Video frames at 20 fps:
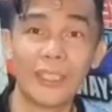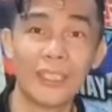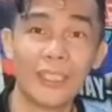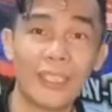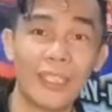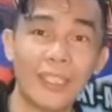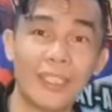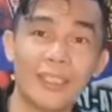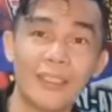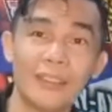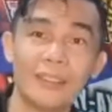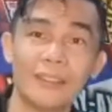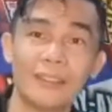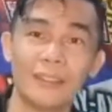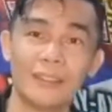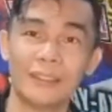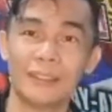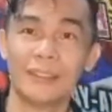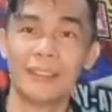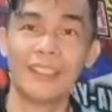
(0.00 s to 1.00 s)
kaya
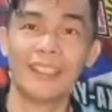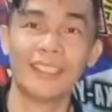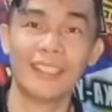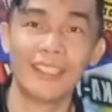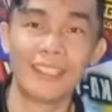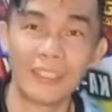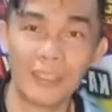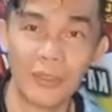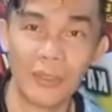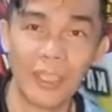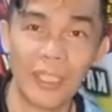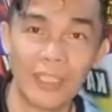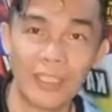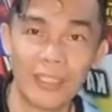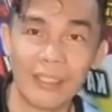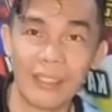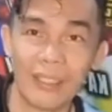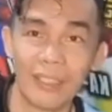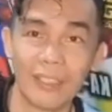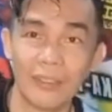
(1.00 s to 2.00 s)
dinikit ko lang
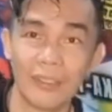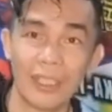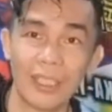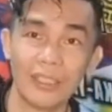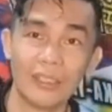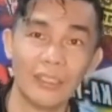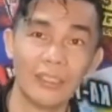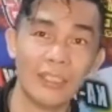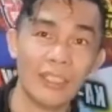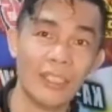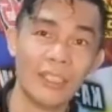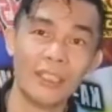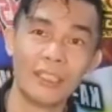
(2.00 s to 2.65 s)
sa likuran, no?